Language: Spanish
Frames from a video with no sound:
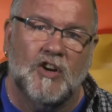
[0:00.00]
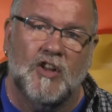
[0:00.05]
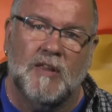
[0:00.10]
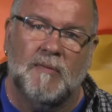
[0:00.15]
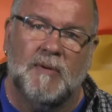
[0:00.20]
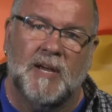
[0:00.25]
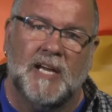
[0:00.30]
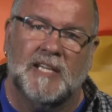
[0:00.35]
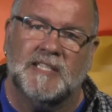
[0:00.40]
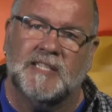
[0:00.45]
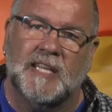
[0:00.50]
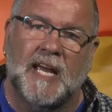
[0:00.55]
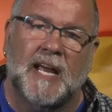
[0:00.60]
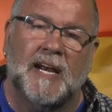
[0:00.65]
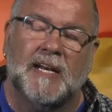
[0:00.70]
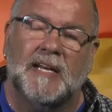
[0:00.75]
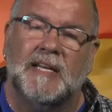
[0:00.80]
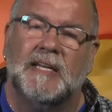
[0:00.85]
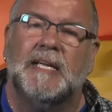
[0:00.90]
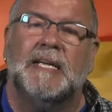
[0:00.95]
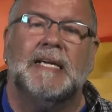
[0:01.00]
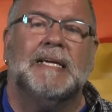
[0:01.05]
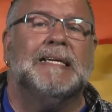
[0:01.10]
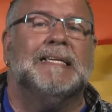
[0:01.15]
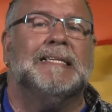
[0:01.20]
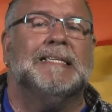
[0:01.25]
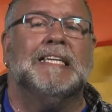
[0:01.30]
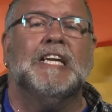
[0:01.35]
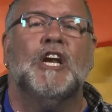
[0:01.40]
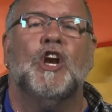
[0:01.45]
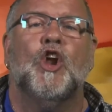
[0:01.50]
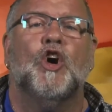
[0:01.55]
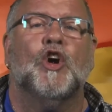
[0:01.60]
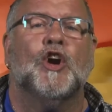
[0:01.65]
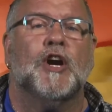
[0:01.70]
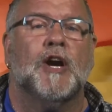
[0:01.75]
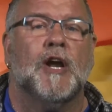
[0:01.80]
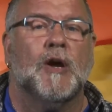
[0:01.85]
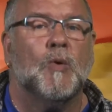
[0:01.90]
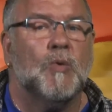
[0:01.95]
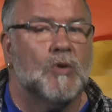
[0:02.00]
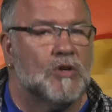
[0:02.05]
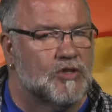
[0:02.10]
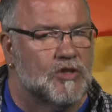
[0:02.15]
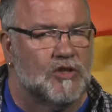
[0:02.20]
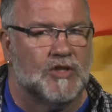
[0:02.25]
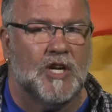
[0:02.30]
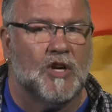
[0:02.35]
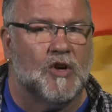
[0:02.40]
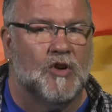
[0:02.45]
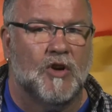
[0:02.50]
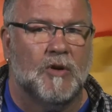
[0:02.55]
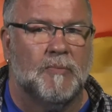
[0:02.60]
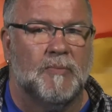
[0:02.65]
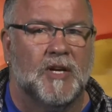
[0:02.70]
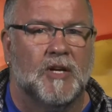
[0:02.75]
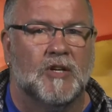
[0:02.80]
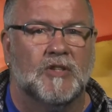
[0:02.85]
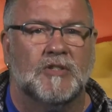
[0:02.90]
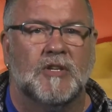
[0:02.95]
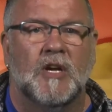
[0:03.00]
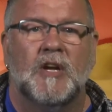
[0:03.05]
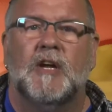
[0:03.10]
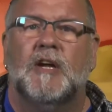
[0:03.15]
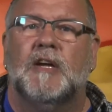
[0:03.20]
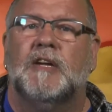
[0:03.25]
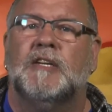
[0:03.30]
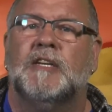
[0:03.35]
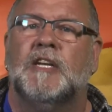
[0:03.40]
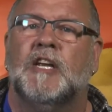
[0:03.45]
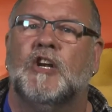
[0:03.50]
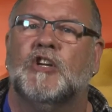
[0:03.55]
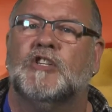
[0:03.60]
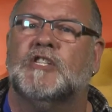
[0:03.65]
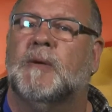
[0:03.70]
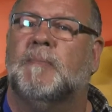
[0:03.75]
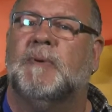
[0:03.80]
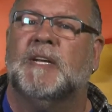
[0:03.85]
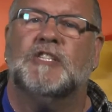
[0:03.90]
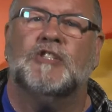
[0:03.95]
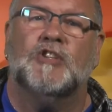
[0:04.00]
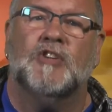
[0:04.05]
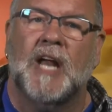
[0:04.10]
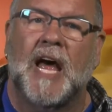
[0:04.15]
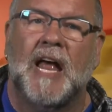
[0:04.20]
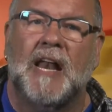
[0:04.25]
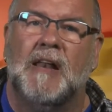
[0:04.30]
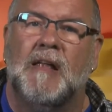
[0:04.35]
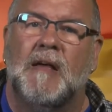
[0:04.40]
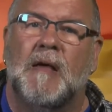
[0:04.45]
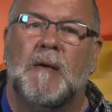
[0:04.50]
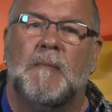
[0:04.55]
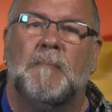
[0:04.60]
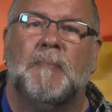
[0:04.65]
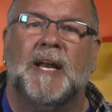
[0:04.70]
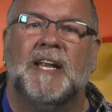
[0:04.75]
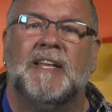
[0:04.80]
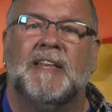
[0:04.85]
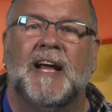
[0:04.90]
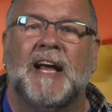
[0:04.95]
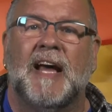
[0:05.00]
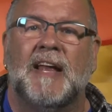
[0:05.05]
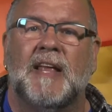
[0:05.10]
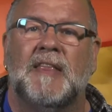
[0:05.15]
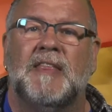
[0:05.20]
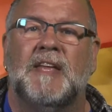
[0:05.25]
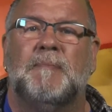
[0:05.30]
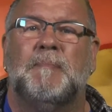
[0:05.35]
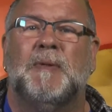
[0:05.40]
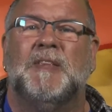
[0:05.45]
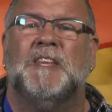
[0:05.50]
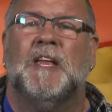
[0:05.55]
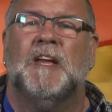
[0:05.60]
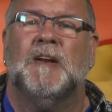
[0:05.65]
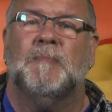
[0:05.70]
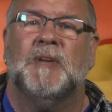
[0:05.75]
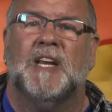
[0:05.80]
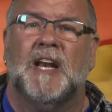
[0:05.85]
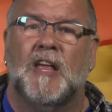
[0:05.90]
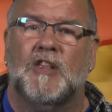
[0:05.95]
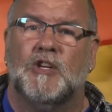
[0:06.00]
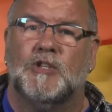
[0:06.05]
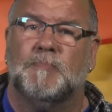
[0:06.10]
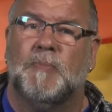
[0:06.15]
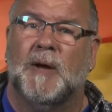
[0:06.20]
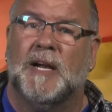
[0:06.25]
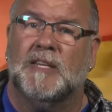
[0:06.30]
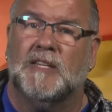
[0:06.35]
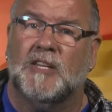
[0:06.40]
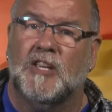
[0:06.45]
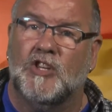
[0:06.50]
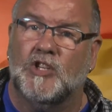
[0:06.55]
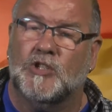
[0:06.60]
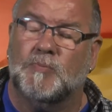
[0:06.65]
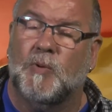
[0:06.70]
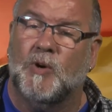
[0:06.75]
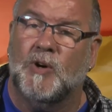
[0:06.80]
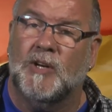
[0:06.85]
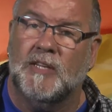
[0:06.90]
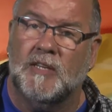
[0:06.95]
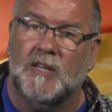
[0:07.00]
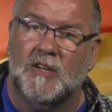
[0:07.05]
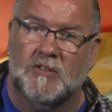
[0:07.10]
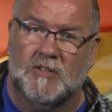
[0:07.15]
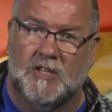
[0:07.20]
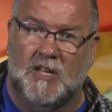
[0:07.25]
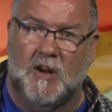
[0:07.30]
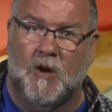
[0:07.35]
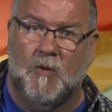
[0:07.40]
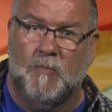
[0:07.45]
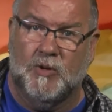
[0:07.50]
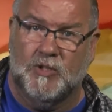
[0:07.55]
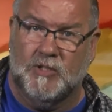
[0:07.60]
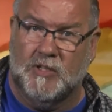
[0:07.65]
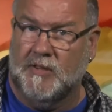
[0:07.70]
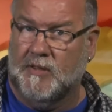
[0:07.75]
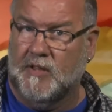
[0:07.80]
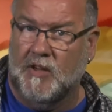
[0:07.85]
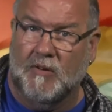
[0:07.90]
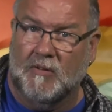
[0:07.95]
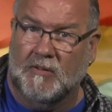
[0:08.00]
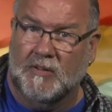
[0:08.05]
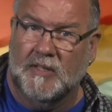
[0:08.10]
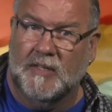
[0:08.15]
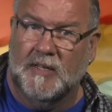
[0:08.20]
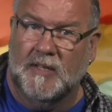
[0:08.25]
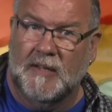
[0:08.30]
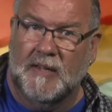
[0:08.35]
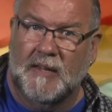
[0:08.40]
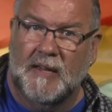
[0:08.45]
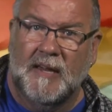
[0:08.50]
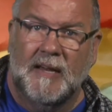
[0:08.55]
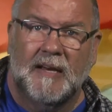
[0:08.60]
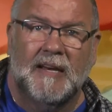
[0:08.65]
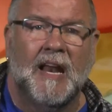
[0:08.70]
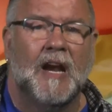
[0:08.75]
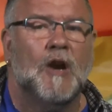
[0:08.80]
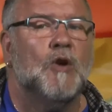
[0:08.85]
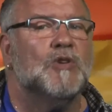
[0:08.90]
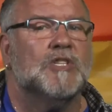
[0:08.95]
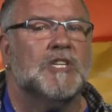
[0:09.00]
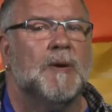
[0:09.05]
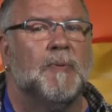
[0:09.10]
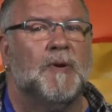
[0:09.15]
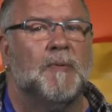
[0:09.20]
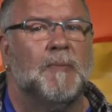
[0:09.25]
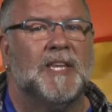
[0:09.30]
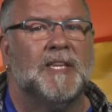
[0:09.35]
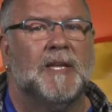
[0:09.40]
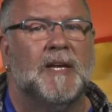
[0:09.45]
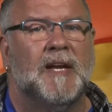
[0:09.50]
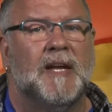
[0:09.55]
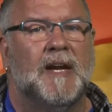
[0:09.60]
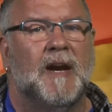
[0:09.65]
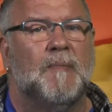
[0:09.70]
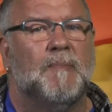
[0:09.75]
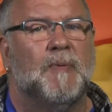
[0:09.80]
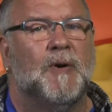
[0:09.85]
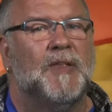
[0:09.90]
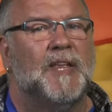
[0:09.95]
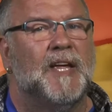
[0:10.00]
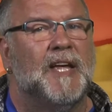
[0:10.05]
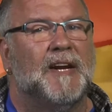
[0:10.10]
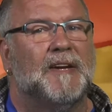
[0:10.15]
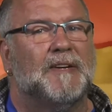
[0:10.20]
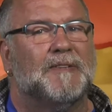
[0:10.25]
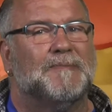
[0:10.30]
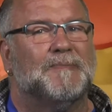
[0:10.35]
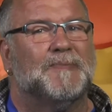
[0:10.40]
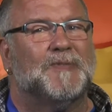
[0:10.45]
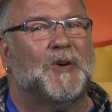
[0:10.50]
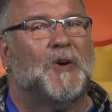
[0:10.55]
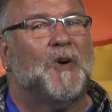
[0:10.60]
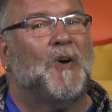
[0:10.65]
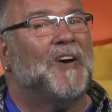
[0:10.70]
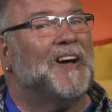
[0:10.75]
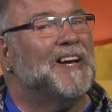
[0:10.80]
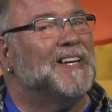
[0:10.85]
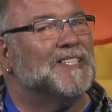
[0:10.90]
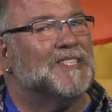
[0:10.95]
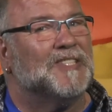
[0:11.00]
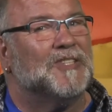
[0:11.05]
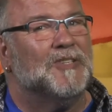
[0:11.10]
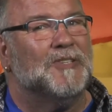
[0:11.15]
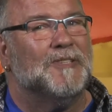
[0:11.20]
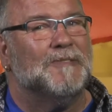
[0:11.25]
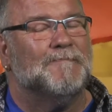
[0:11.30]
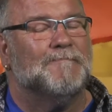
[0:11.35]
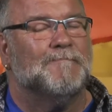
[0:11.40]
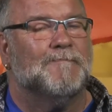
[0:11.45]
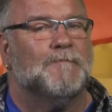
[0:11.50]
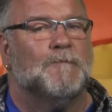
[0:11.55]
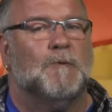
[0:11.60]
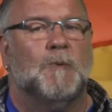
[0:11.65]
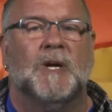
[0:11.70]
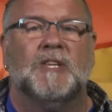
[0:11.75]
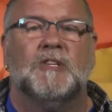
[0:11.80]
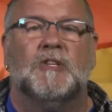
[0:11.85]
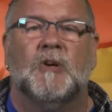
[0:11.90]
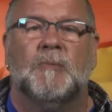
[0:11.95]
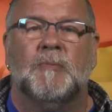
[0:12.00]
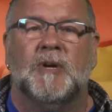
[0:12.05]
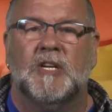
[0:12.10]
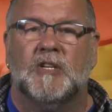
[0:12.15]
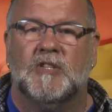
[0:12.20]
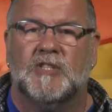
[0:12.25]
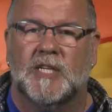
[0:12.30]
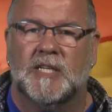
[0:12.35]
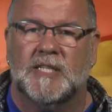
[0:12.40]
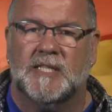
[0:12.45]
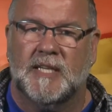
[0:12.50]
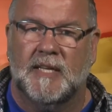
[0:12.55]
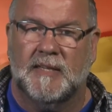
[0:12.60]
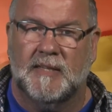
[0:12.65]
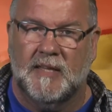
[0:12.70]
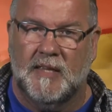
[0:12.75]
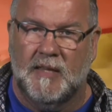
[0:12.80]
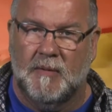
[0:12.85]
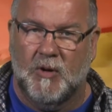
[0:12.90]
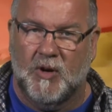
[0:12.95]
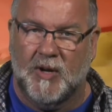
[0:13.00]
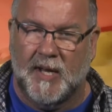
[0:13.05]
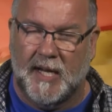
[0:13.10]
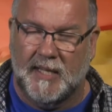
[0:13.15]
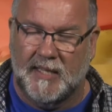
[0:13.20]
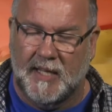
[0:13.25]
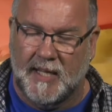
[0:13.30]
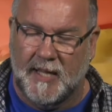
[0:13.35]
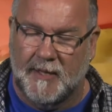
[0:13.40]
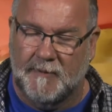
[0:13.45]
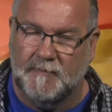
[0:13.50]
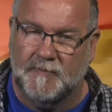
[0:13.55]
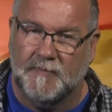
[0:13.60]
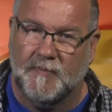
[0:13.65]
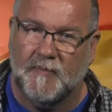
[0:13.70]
no debe gastar ni los recursos económicos ni los de personal para atacar a determinados partidos políticos de la oposición. La lucha por mantener el poder con esto cuanto menos es antidemocrática.